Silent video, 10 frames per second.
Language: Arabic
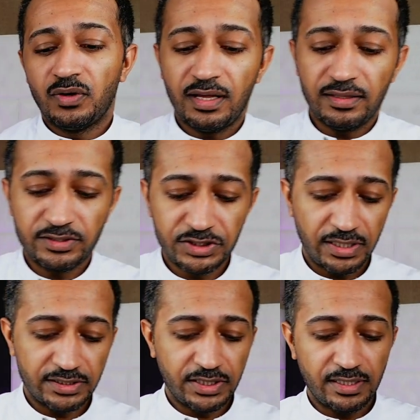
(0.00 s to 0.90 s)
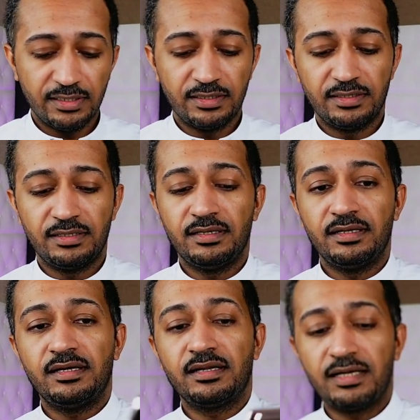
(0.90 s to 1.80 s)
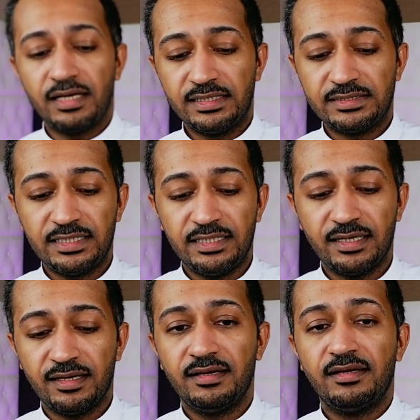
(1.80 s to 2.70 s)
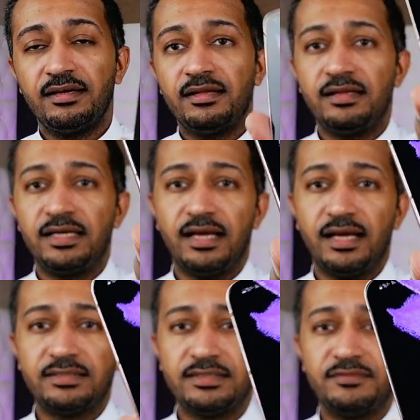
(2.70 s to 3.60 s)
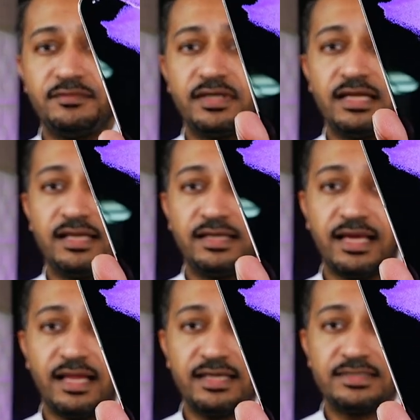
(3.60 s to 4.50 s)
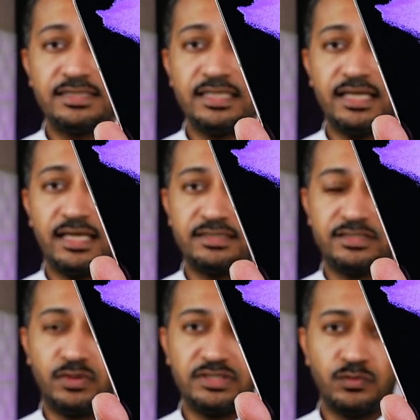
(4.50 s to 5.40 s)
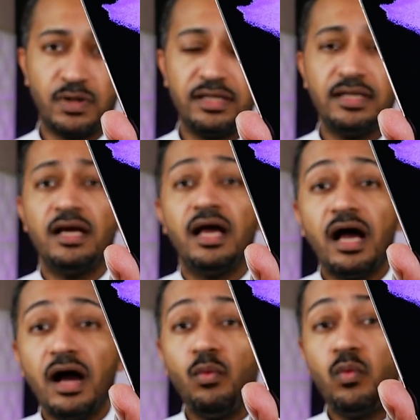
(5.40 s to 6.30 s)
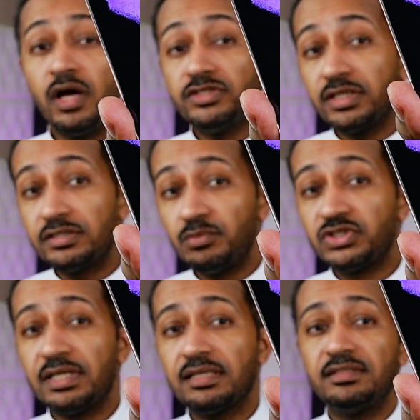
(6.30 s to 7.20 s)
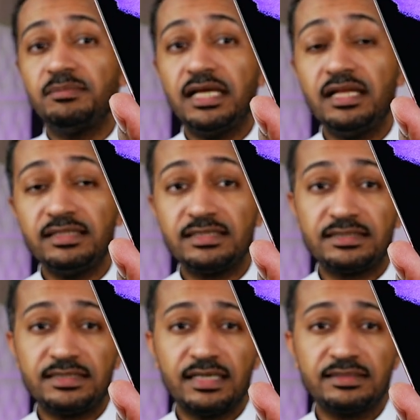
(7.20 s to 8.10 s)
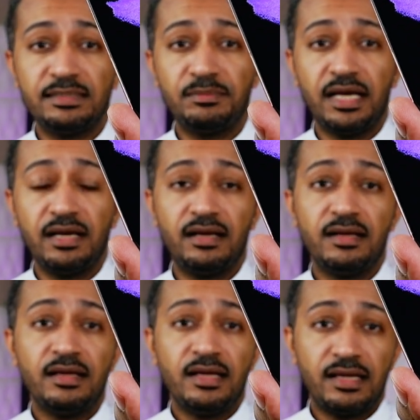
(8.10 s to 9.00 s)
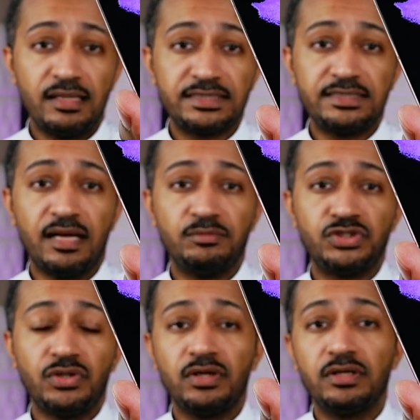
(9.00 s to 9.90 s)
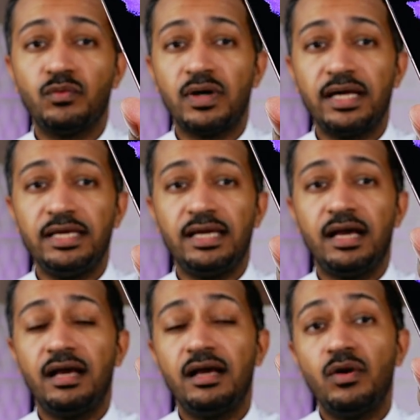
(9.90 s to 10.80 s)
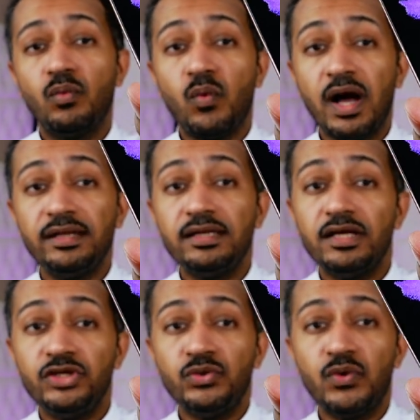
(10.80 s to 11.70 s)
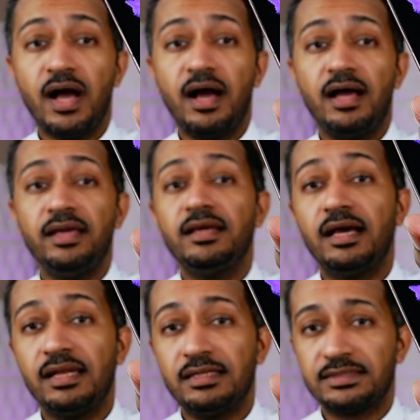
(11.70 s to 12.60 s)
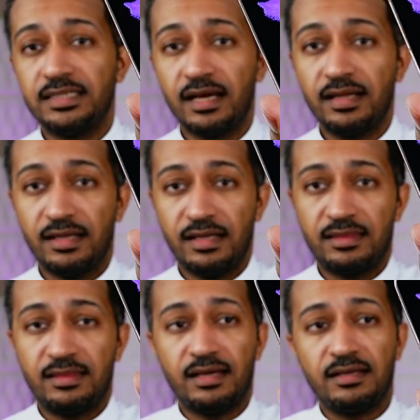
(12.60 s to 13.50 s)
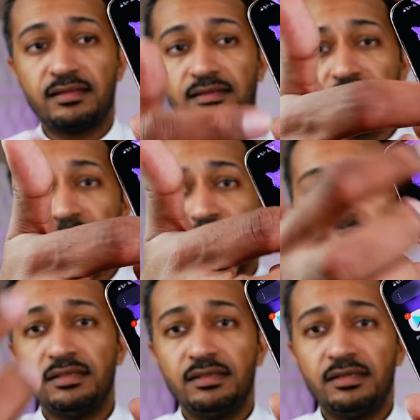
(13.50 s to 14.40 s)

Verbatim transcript: وهذه الشاشة الرئيسية لهاتف الجالكسي S21 أو واجهة المستخدم اللي تستخدمها السامسونج وهي ون يو اي الاصدار الثالث طبعا